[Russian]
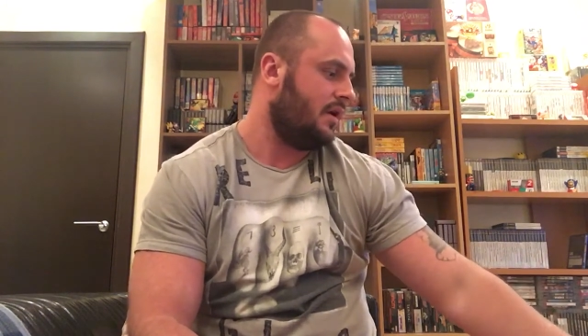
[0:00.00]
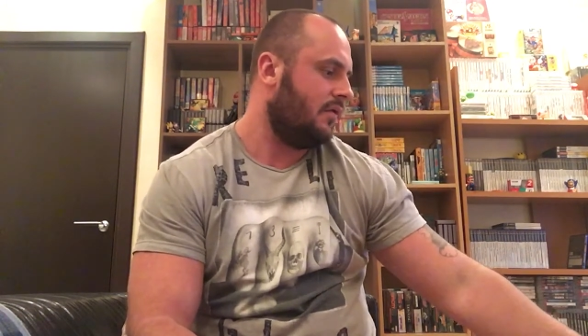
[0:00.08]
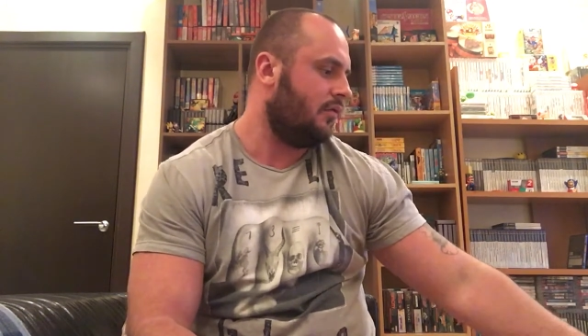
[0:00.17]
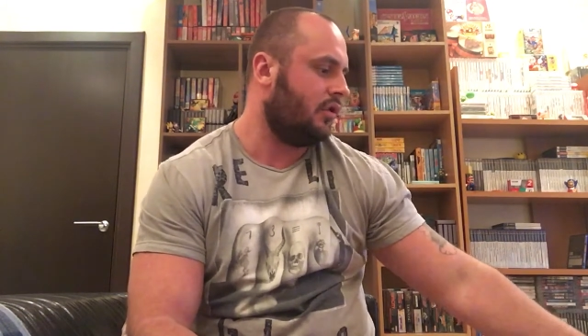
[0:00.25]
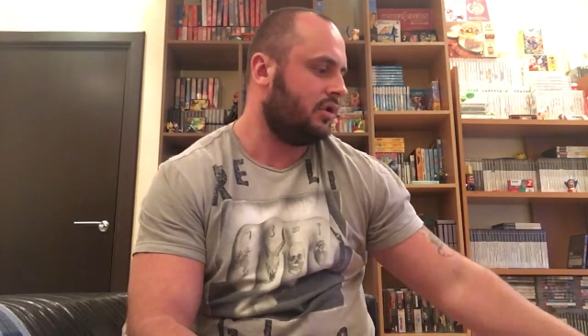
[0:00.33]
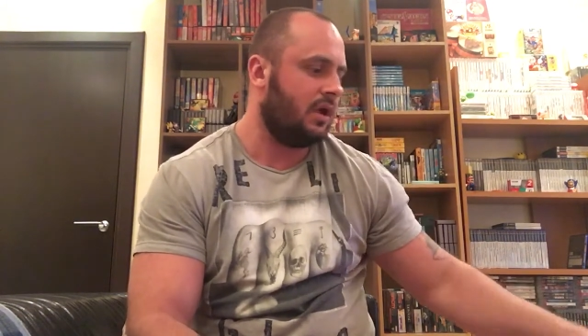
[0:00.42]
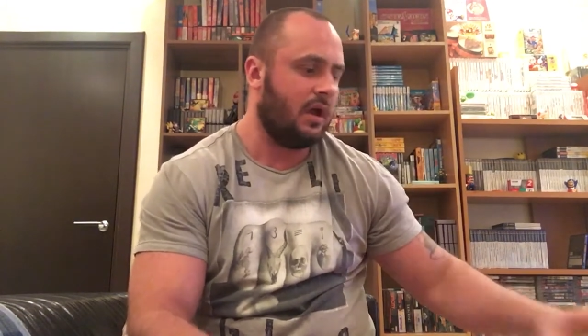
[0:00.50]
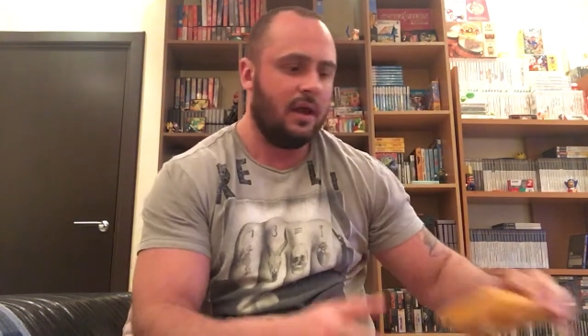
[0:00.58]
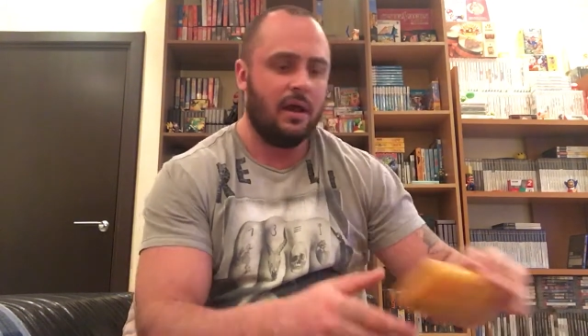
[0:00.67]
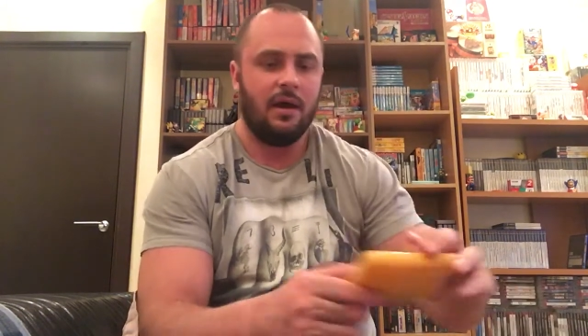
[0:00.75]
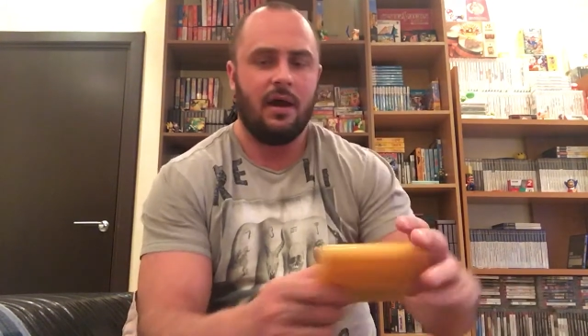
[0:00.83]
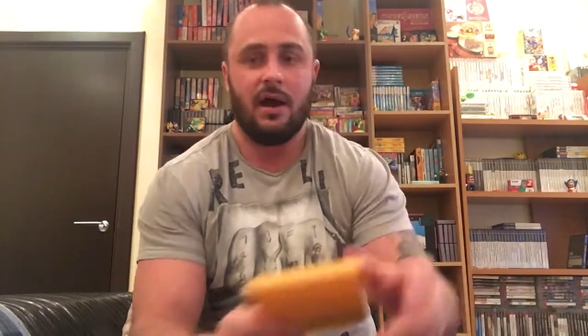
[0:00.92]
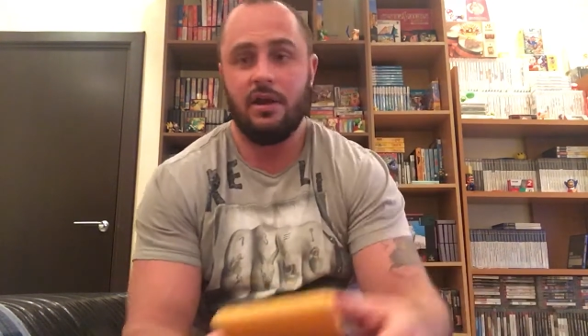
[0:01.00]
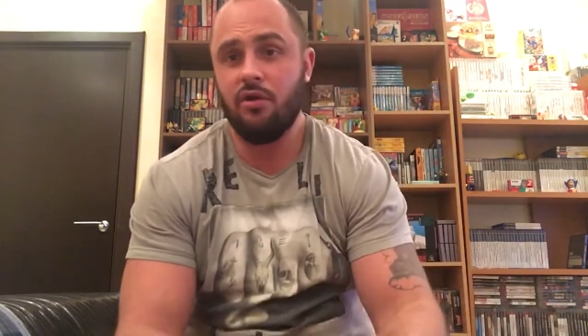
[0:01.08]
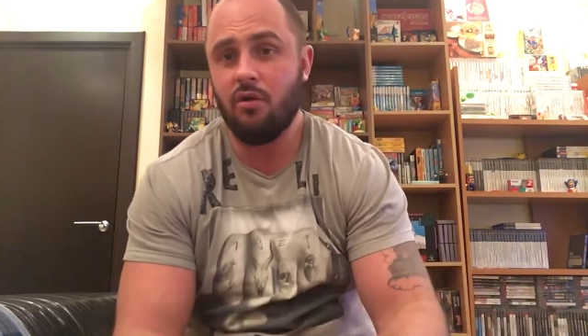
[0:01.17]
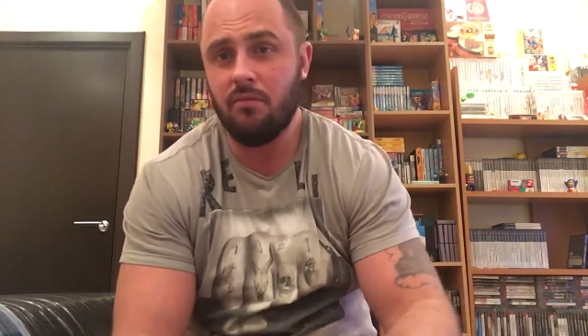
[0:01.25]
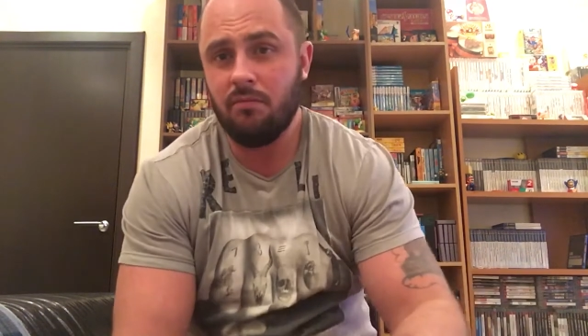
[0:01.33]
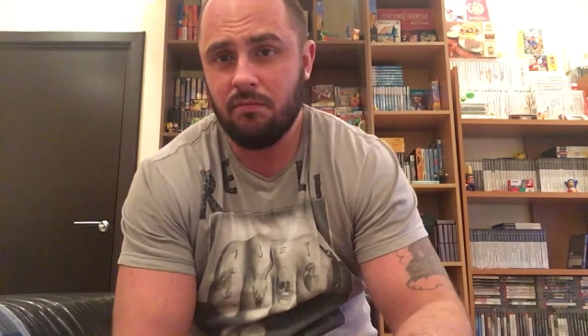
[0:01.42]
Вот, о
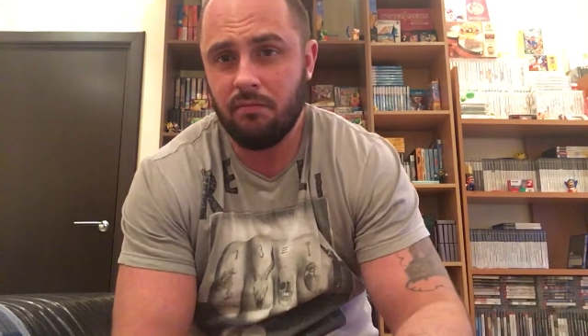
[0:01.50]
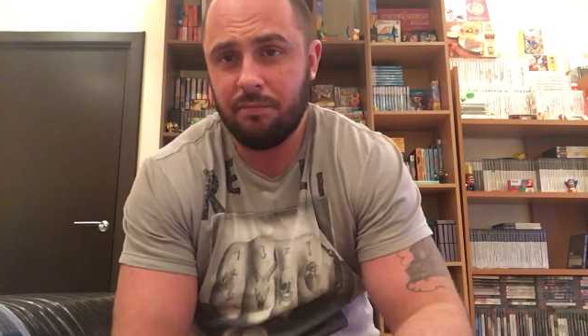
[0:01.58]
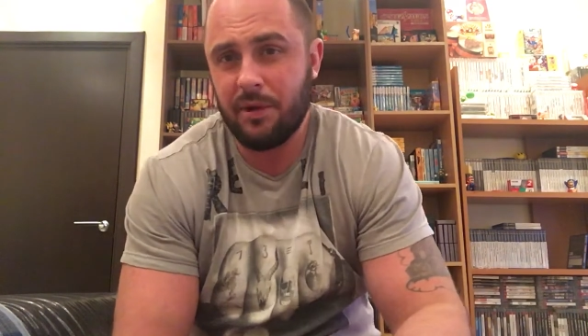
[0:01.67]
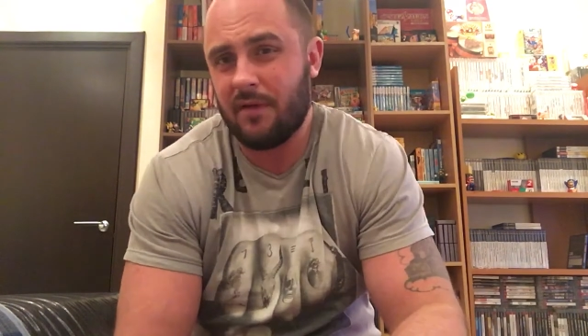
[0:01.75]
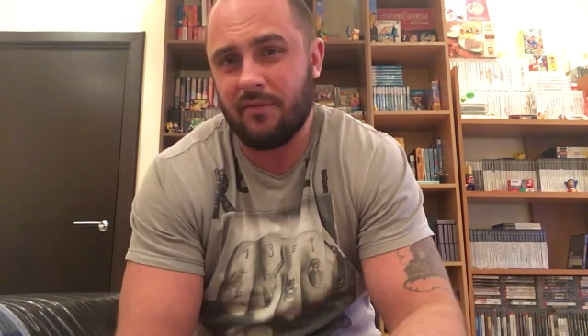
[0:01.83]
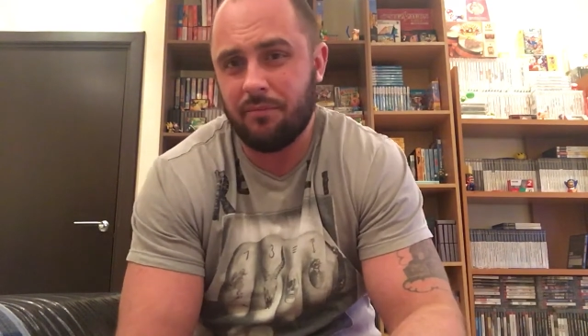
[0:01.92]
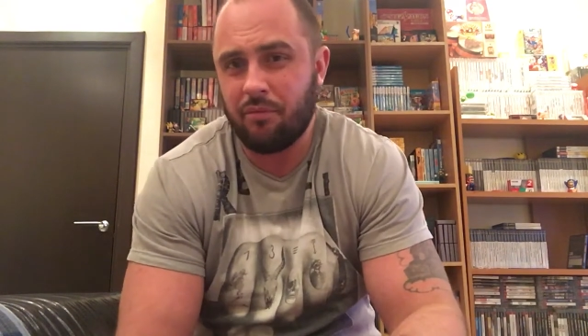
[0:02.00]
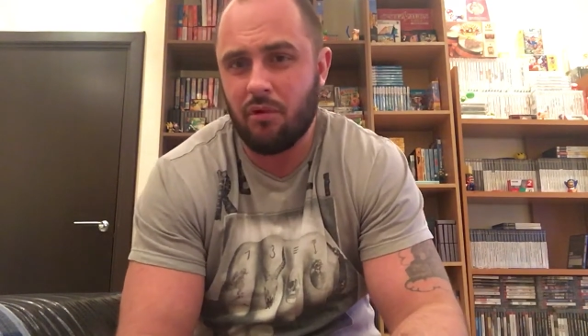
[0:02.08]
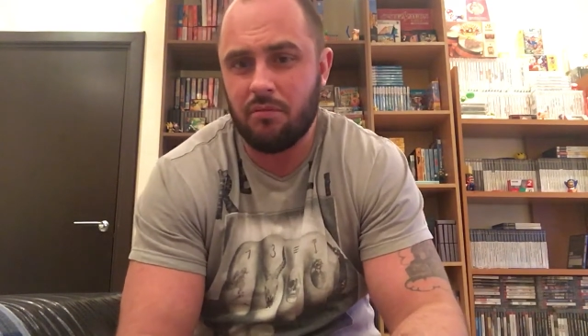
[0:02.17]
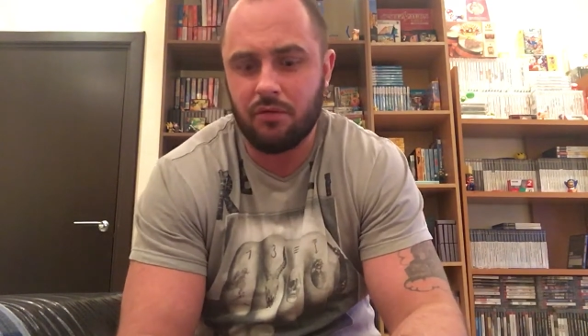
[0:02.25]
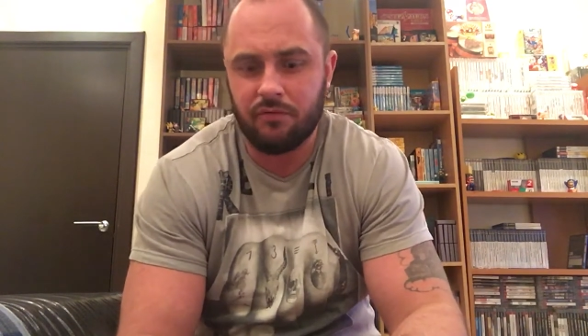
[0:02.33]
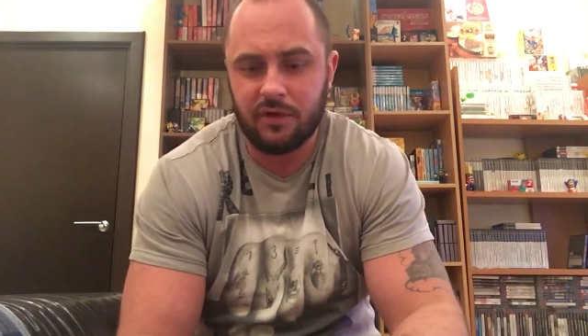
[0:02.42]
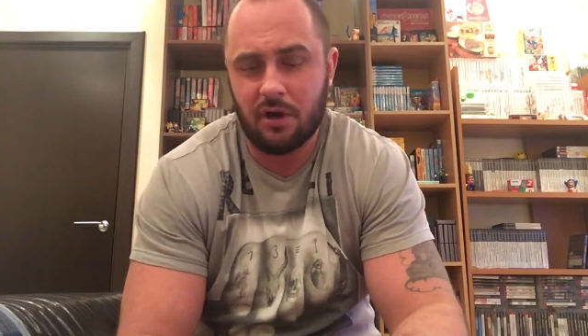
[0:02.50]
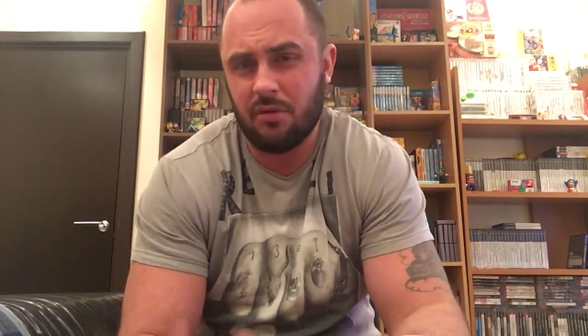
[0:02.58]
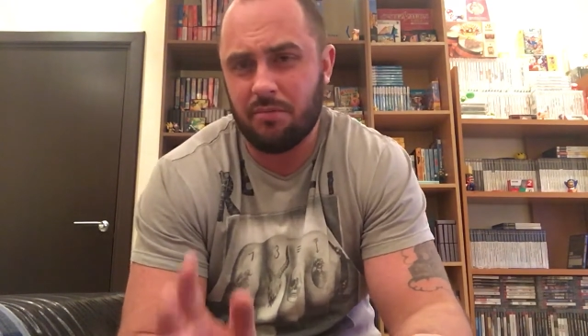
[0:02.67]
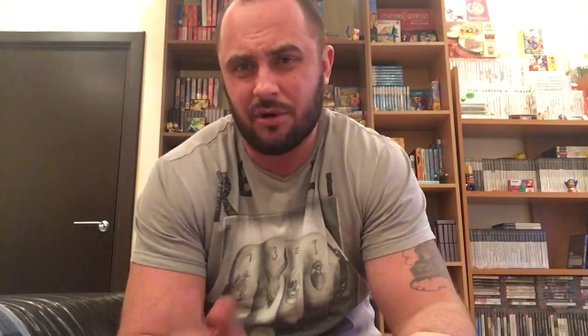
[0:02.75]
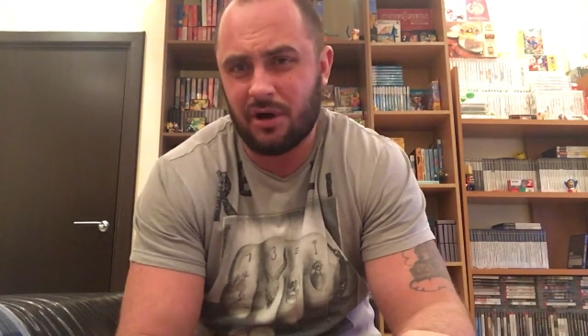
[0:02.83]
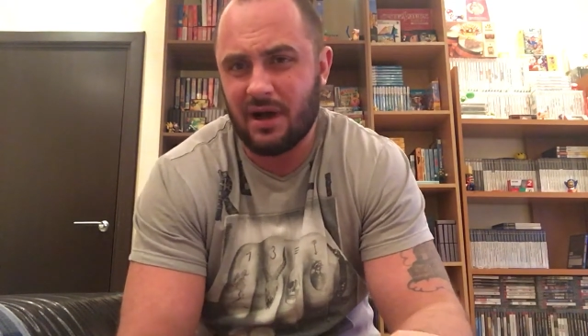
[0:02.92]
нем первый помню,
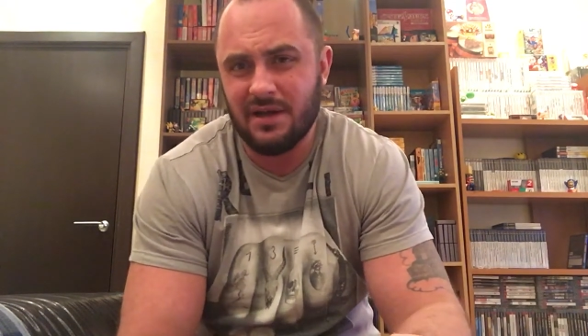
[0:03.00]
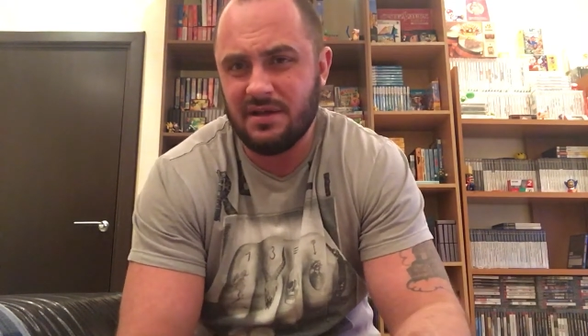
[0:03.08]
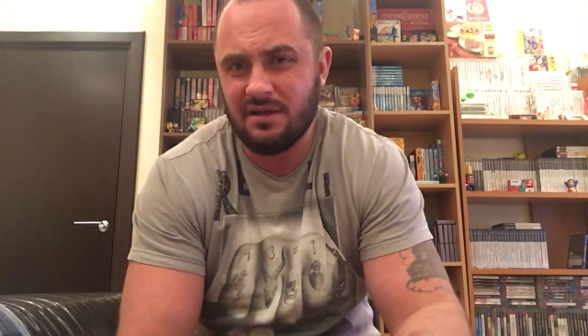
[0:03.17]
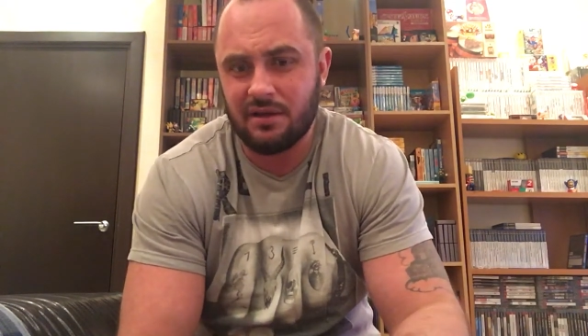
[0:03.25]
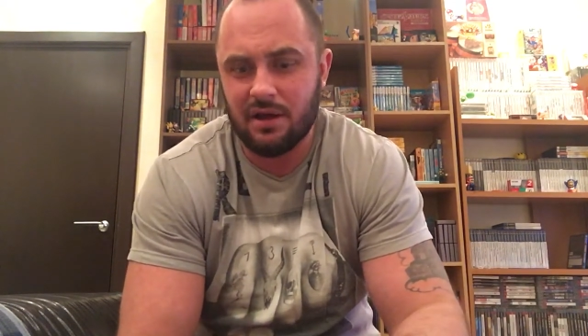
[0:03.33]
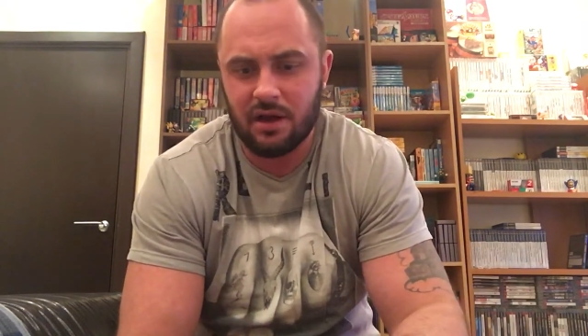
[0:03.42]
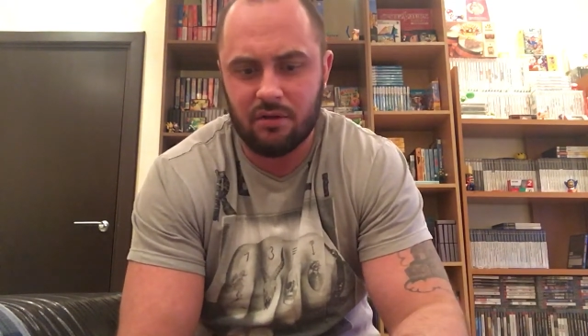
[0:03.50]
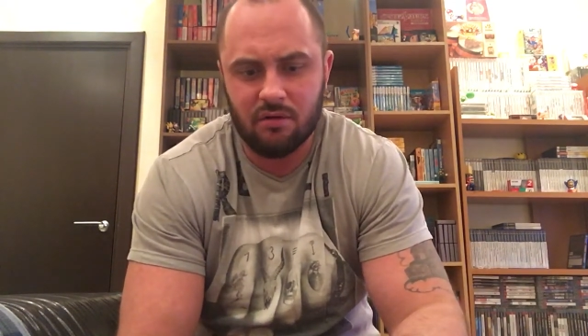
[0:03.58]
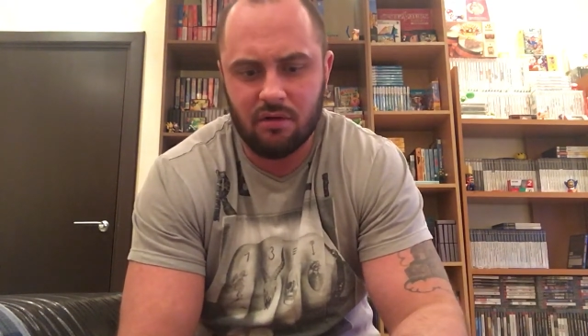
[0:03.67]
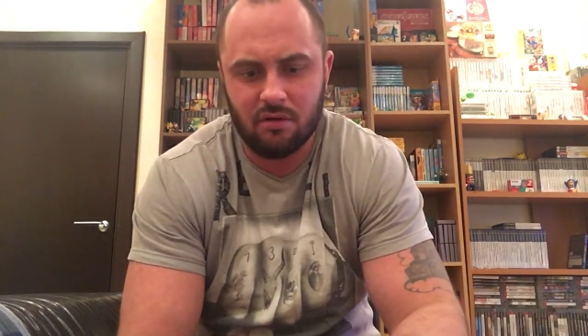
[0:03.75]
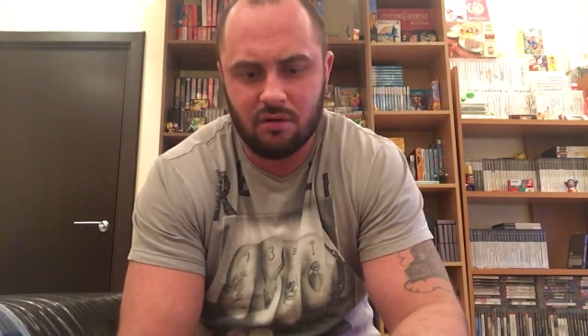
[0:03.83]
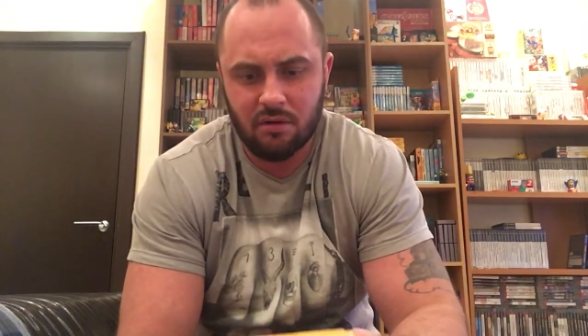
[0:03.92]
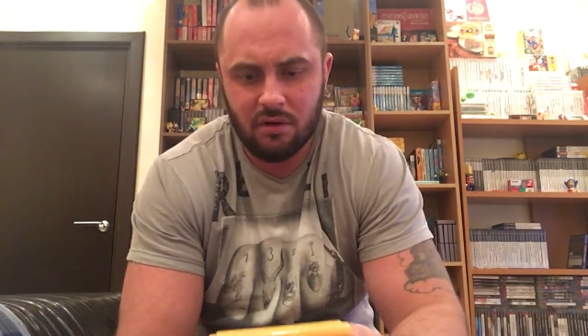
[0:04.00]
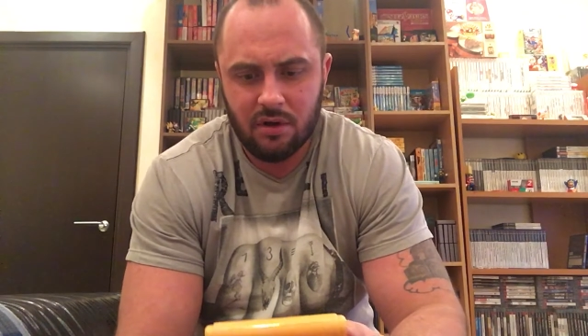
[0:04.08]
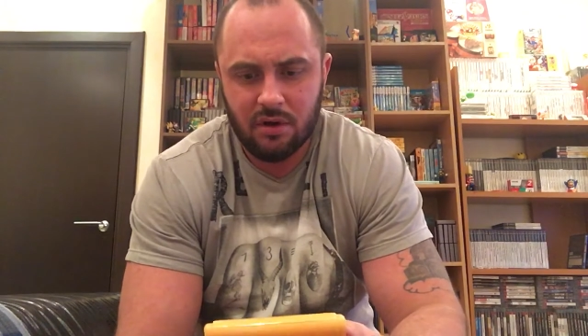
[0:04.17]
второй проходил, да, но